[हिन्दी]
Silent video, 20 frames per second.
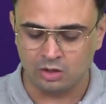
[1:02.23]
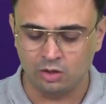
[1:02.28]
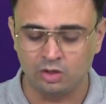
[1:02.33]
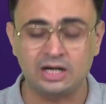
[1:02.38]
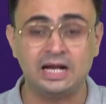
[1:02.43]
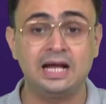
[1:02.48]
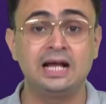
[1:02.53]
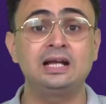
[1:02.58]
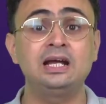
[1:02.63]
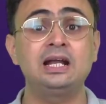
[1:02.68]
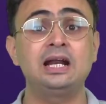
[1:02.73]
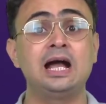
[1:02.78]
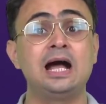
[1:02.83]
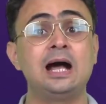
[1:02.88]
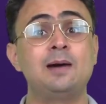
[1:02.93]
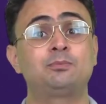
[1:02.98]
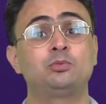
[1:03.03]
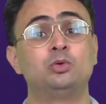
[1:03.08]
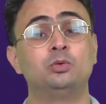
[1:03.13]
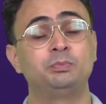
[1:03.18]
और अगर
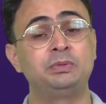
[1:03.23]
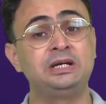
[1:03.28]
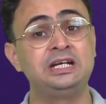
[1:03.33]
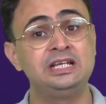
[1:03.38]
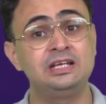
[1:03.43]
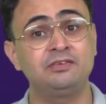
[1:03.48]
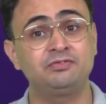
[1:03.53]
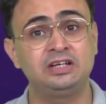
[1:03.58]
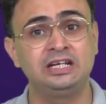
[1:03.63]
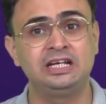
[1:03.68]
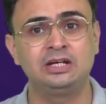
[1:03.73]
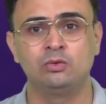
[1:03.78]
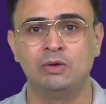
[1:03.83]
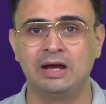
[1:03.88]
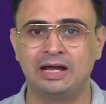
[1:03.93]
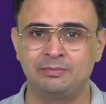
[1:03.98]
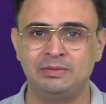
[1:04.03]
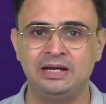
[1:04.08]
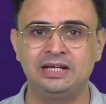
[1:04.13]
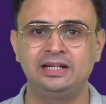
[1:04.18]
आपको पीडीएफ की
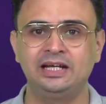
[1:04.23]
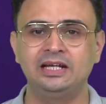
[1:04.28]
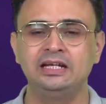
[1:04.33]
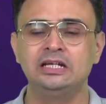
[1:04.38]
रिक्वायरमेंट